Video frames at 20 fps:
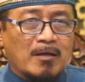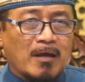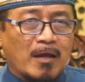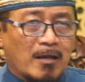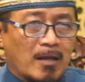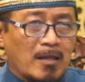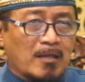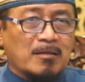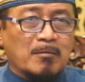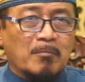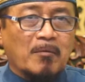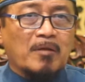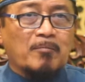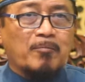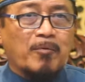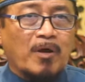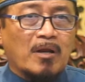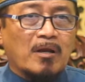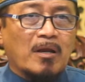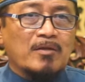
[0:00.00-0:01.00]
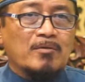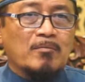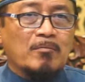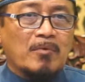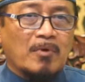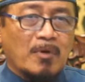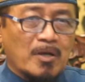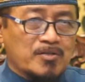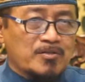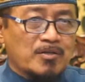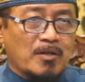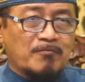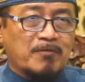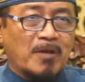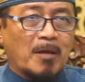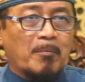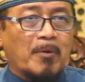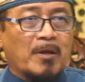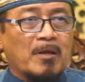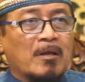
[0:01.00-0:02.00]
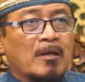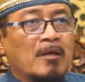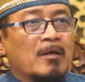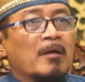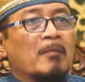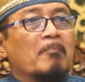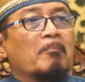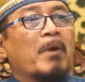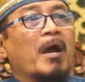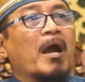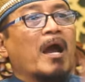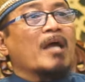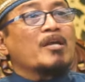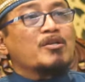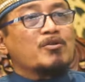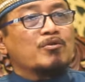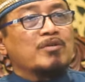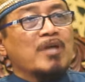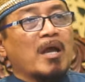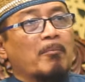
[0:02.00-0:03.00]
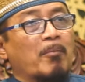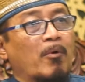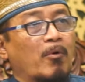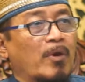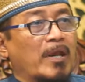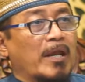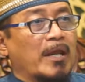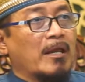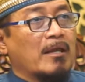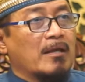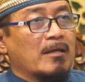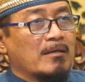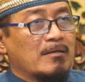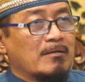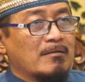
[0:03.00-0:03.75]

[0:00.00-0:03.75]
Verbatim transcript: Anak yatim kan bukan asnaf delapan. Pengasuhnya boleh.